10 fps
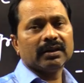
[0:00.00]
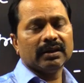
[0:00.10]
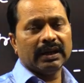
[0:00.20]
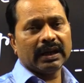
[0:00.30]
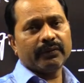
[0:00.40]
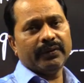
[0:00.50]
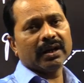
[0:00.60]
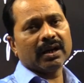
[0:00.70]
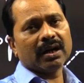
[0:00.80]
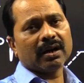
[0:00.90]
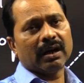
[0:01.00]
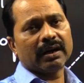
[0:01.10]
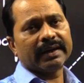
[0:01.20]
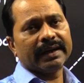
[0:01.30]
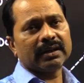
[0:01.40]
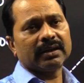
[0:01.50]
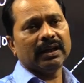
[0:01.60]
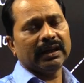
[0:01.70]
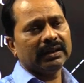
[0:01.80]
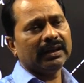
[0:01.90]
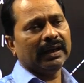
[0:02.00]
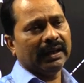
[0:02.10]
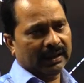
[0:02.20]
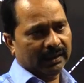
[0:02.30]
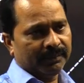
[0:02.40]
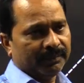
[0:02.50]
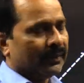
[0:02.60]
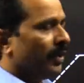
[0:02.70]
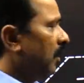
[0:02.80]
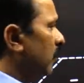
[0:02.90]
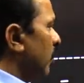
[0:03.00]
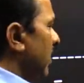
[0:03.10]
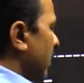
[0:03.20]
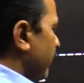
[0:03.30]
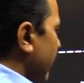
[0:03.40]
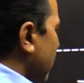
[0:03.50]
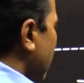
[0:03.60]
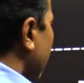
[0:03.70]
लिक्विड का कॉन्टैक्ट लेंथ है तो लिक्विड का